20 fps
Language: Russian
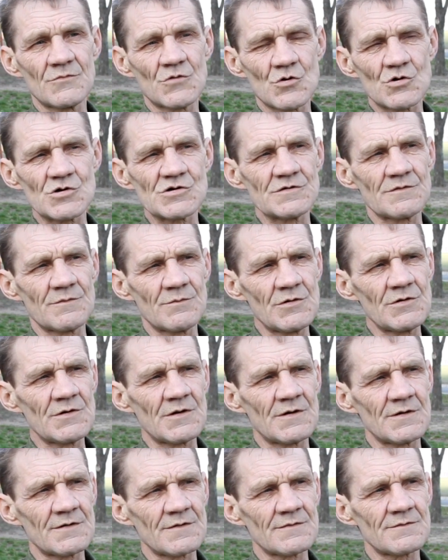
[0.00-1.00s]
Тоже
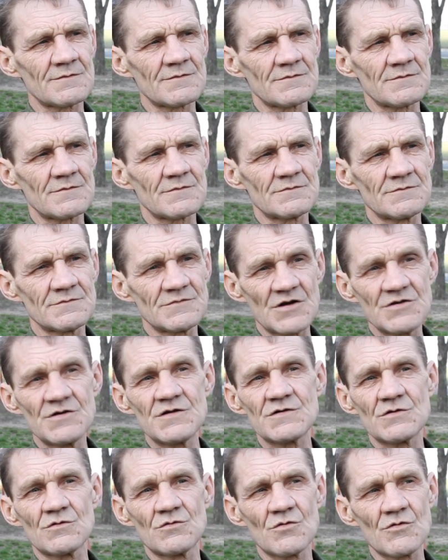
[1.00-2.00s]
было
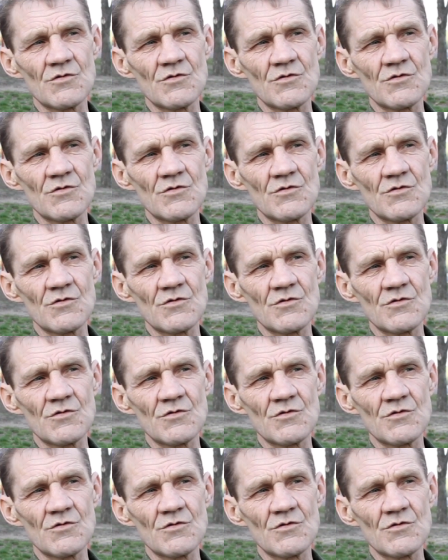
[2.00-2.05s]
нанесен